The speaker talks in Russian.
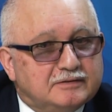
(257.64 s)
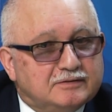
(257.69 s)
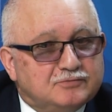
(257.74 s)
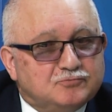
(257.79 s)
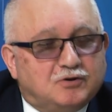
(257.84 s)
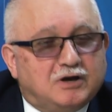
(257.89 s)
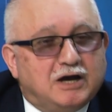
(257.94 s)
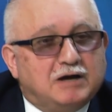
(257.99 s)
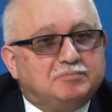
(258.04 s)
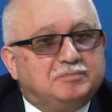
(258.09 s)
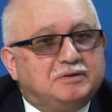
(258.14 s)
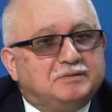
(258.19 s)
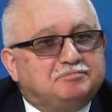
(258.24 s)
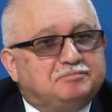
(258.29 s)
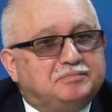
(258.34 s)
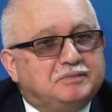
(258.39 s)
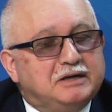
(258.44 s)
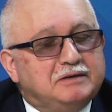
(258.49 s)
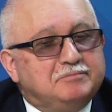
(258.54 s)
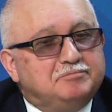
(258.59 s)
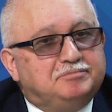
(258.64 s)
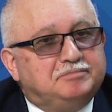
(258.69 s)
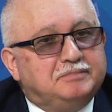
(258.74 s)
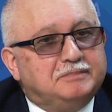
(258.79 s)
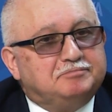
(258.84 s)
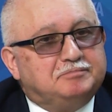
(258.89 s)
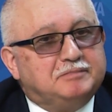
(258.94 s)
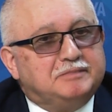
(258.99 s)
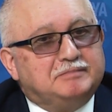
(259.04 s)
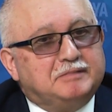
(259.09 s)
ну, как бы
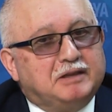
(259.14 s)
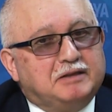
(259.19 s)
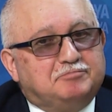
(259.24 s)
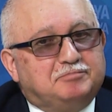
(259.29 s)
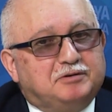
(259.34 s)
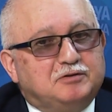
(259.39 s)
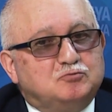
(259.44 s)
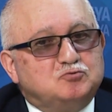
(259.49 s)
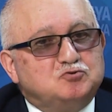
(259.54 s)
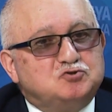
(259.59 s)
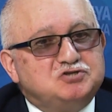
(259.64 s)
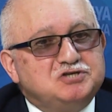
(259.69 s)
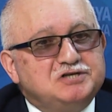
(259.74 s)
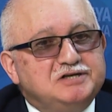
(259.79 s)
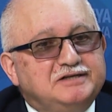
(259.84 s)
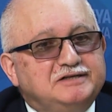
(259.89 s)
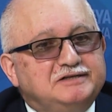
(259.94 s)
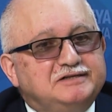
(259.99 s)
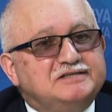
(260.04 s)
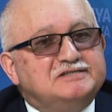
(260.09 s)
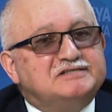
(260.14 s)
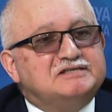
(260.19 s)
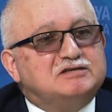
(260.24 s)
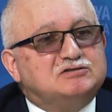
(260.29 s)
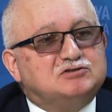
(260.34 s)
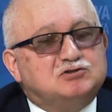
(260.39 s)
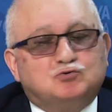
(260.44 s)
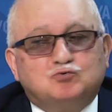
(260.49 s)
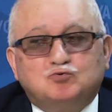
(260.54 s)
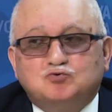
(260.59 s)
получили
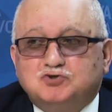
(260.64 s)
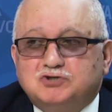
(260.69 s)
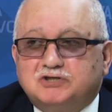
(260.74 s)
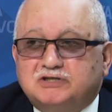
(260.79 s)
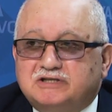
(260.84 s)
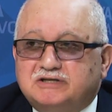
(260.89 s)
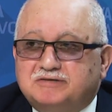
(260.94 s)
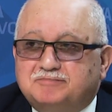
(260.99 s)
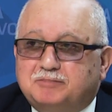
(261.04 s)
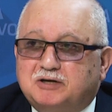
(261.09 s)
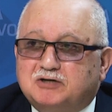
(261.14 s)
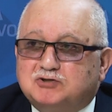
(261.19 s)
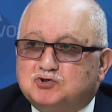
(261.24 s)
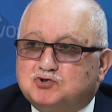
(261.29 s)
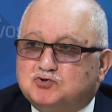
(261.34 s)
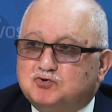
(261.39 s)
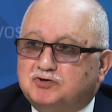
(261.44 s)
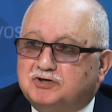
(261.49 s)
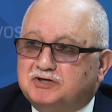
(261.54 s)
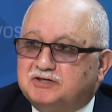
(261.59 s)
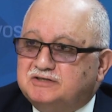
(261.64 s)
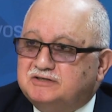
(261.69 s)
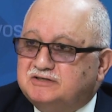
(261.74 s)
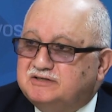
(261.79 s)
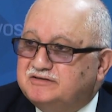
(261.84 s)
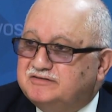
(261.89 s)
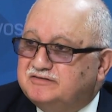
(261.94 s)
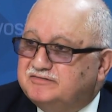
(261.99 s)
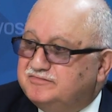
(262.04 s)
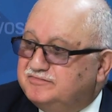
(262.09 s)
незаслуженно большое
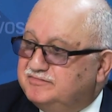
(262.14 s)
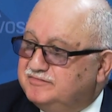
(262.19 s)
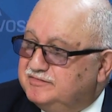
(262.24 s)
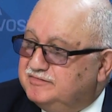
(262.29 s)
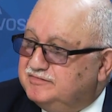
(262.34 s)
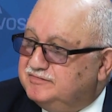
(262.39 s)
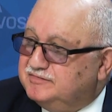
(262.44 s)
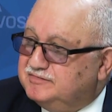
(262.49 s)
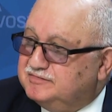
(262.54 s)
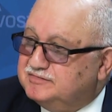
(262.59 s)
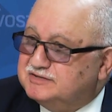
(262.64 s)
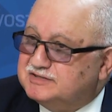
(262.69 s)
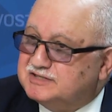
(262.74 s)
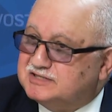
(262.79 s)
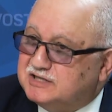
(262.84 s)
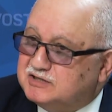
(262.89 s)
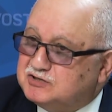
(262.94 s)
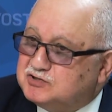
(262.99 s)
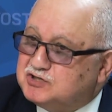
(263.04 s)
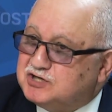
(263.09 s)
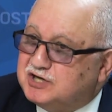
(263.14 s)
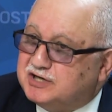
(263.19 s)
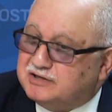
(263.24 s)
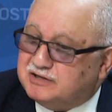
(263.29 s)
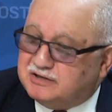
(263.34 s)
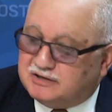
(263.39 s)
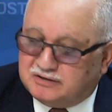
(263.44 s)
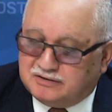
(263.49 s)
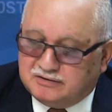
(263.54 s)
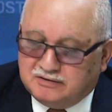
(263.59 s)
э,
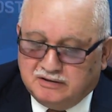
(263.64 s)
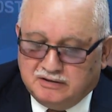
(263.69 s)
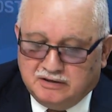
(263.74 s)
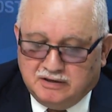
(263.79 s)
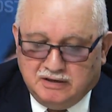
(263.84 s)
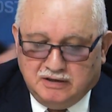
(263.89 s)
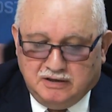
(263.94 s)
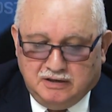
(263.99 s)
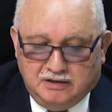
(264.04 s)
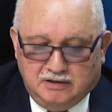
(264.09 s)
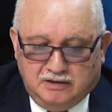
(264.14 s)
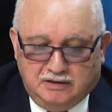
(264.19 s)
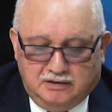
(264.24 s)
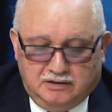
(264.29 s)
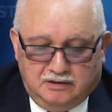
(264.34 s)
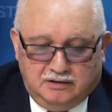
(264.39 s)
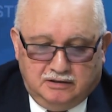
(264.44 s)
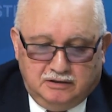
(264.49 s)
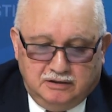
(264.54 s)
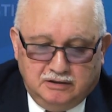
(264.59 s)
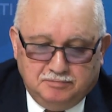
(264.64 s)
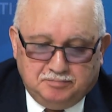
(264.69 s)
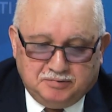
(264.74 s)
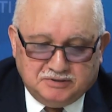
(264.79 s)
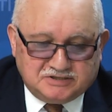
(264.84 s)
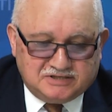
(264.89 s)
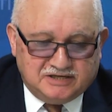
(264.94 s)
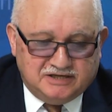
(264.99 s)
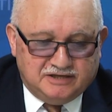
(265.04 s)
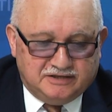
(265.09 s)
значение – и
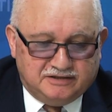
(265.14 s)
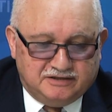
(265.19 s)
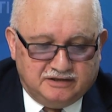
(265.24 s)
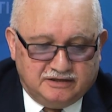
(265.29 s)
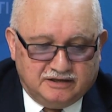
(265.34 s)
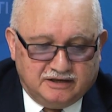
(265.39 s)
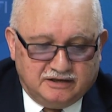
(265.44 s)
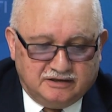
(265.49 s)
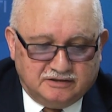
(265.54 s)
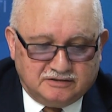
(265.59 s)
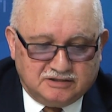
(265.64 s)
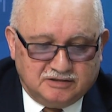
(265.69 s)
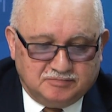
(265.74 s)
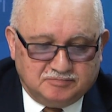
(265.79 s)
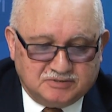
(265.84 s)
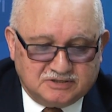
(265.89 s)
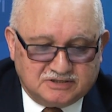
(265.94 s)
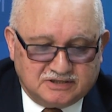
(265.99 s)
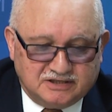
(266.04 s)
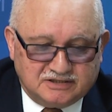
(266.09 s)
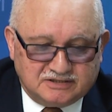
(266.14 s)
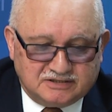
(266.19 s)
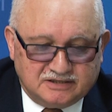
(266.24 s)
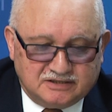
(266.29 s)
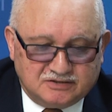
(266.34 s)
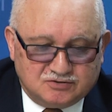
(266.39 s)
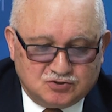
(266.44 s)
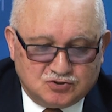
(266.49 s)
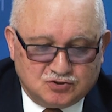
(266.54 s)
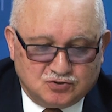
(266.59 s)
последнее я хотел бы
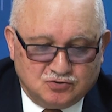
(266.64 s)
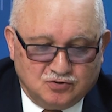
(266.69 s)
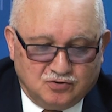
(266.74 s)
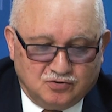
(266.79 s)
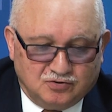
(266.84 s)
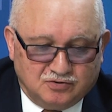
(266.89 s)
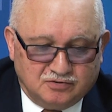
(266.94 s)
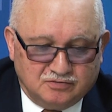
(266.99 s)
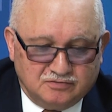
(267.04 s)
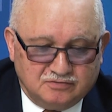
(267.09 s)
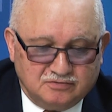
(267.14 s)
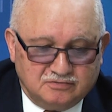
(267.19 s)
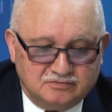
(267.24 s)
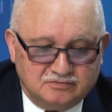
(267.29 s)
сказать, что